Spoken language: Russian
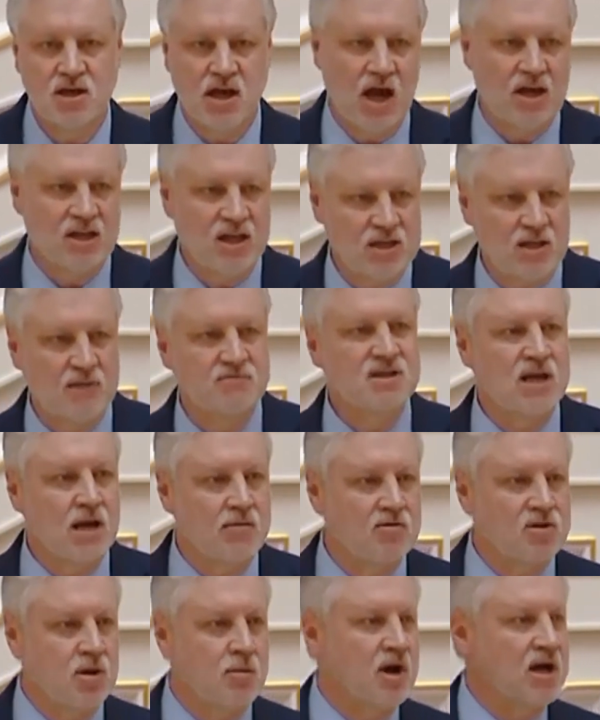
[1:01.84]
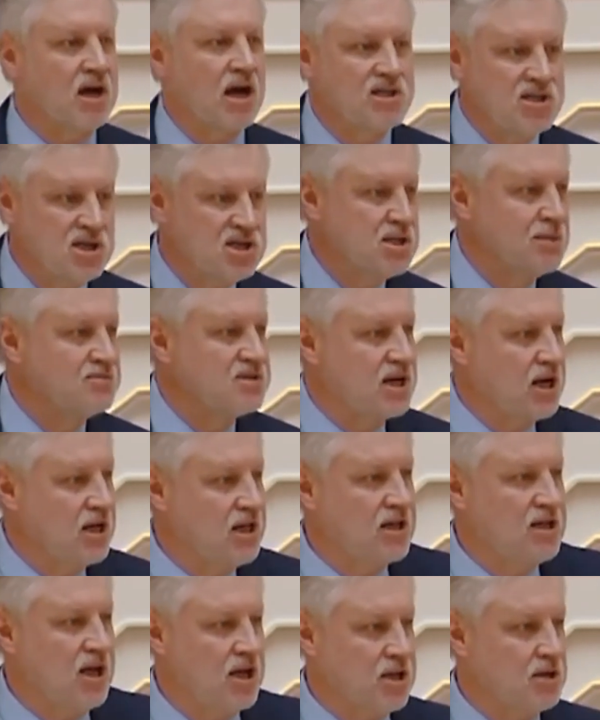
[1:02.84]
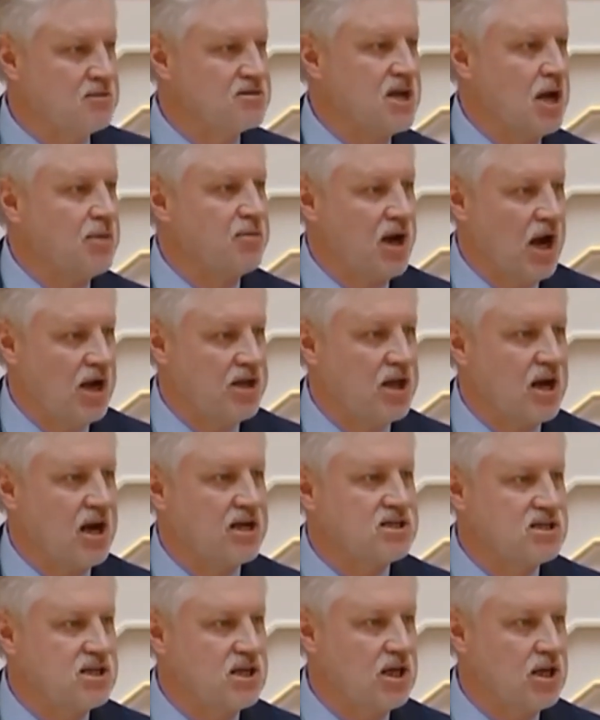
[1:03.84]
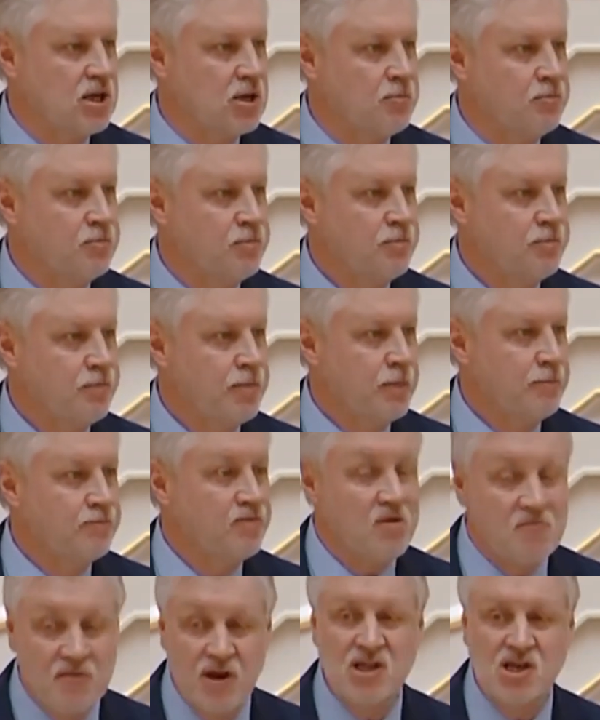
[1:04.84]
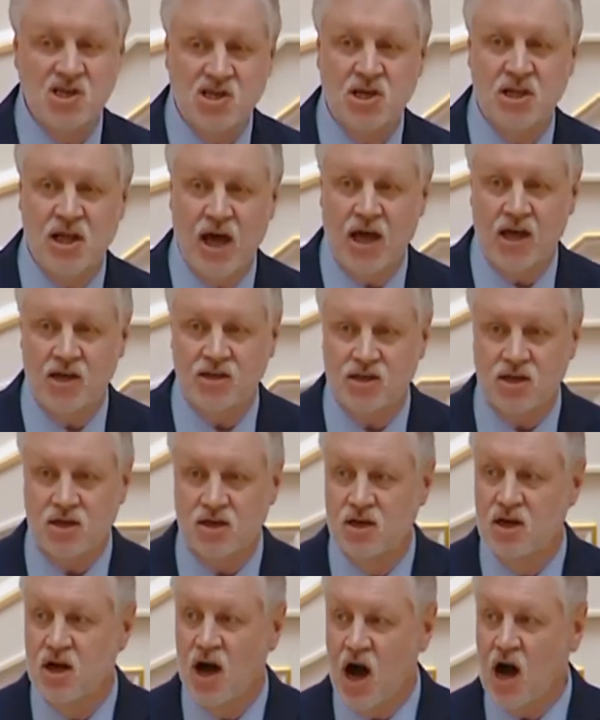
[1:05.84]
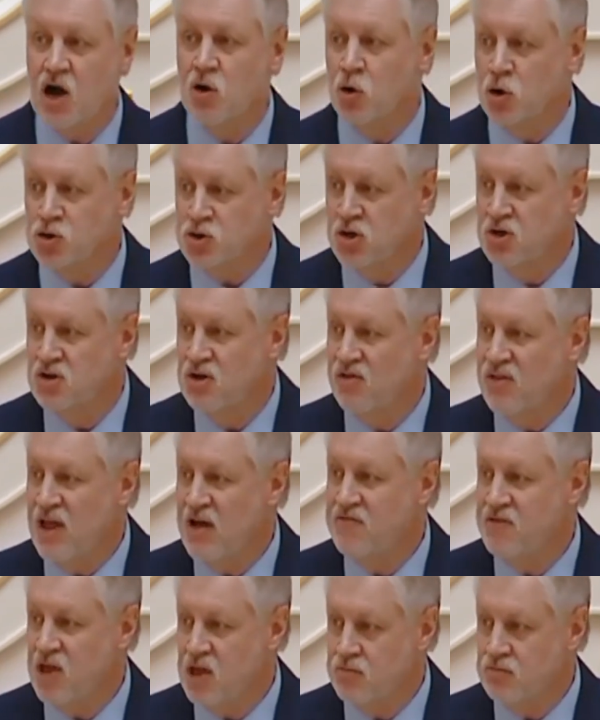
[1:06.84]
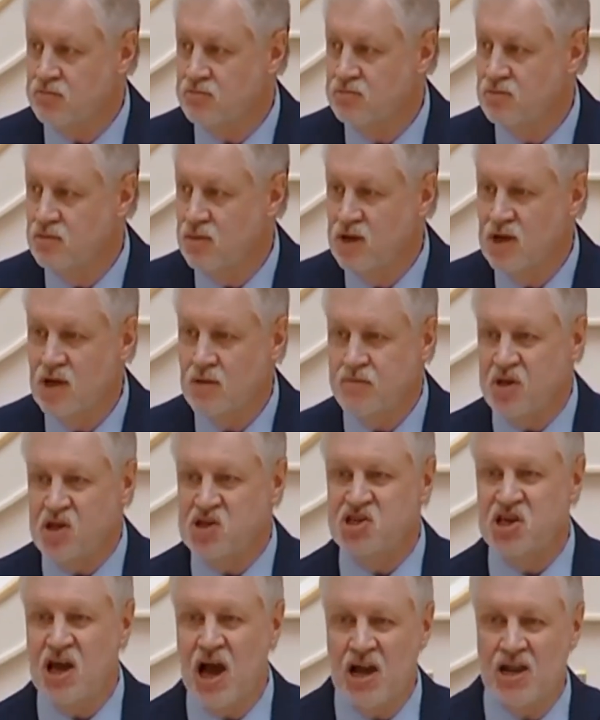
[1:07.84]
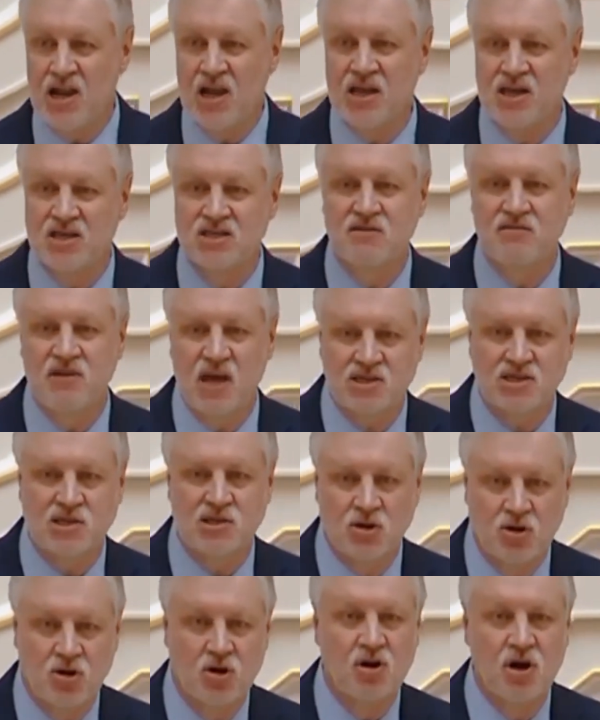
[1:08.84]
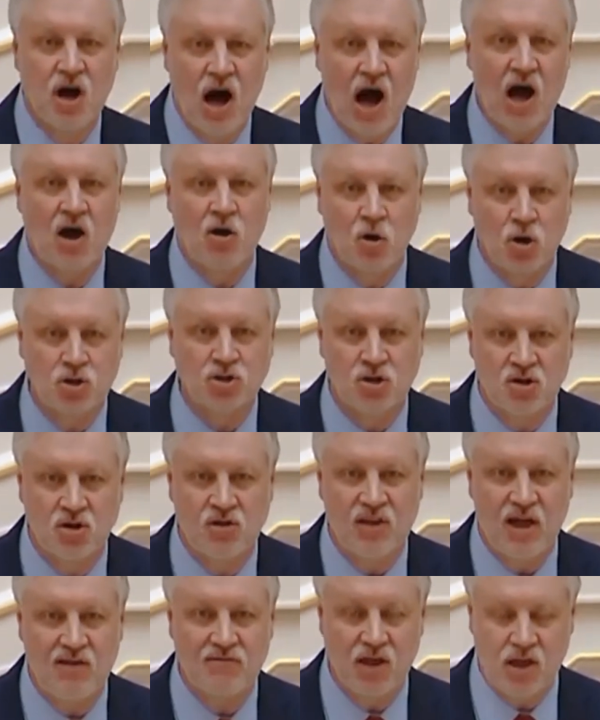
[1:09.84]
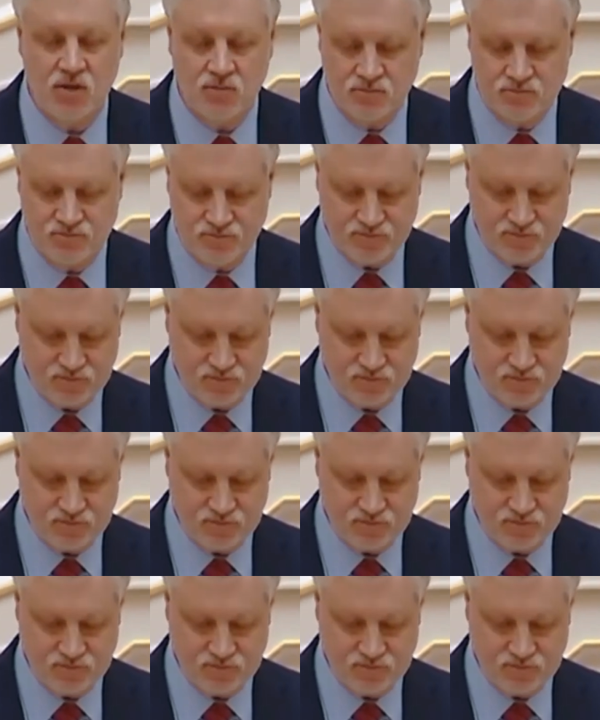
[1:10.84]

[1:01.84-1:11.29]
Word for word: когда-то в самом демократичном законодательном собрании России, вы начинаете охоту на ведьм, печально известную охоту на ведьм.